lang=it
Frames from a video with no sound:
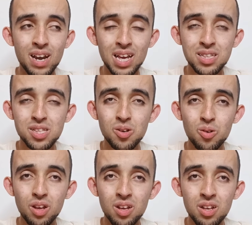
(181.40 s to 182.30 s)
dà
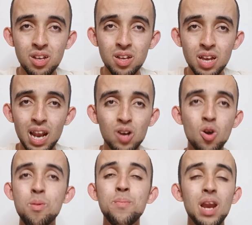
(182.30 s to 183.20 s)
reazione, e la
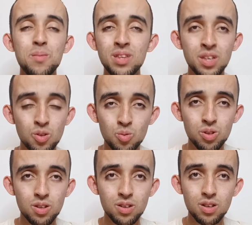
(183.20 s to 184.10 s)
colpa è pienamente di
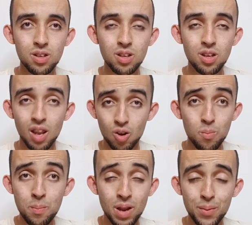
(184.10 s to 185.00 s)
tutti, la
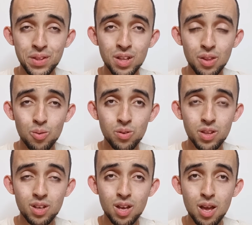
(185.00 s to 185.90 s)
colpa è pienamente di
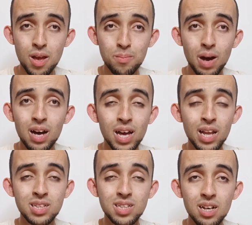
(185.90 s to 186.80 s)
tutti, ma
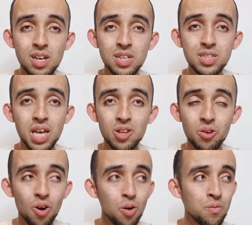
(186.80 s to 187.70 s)
resta
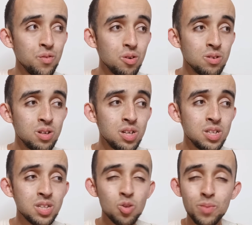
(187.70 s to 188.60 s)
certo e ovvio,
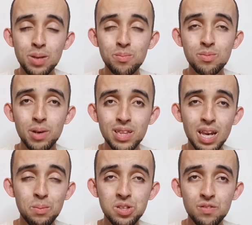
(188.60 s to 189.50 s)
se domani
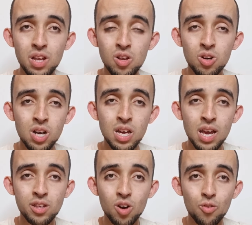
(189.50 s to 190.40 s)
mattina mi sveglio
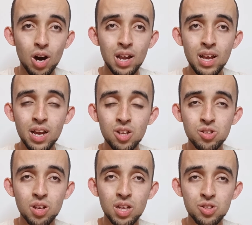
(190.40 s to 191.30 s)
e trovo Allegri
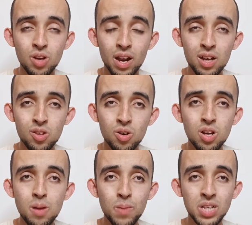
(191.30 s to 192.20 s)
esonerato,
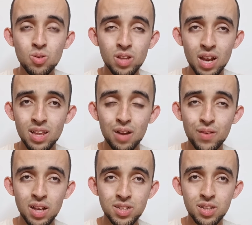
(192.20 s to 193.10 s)
ma esulterei dalla
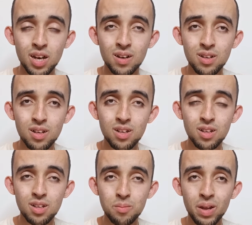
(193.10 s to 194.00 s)
felicità,
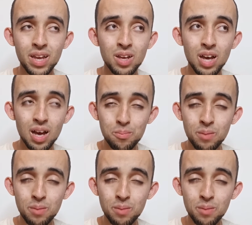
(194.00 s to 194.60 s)
perché